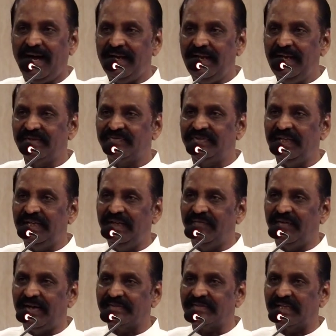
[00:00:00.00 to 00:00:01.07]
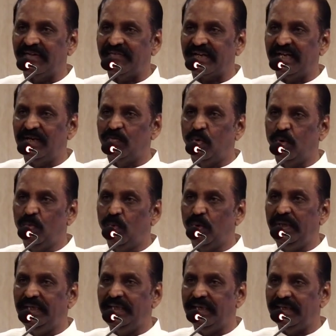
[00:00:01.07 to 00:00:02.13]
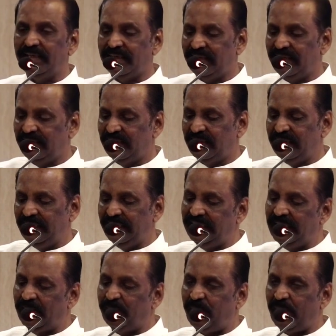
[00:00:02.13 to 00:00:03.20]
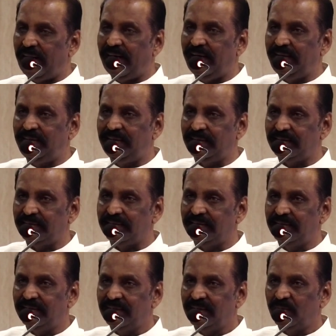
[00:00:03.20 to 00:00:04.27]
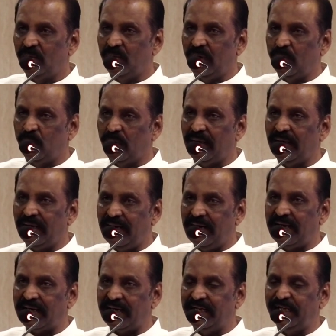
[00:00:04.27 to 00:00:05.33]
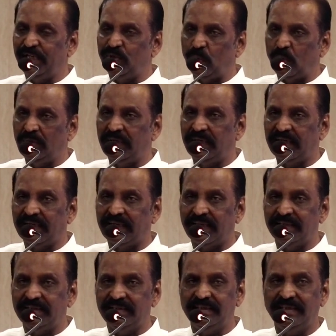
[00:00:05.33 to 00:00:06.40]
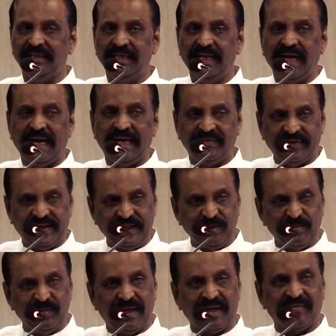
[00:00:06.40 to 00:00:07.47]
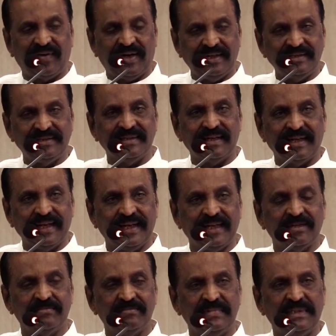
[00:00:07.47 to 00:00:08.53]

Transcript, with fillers: அனில் சீனிவாசன் அவர்கள் முன்மொழிய இந்த பாட்டு ஒரு உலக அரங்கை தொட்டிருக்கிறது அவரையும் நான் வாழ்த்துகிறேன்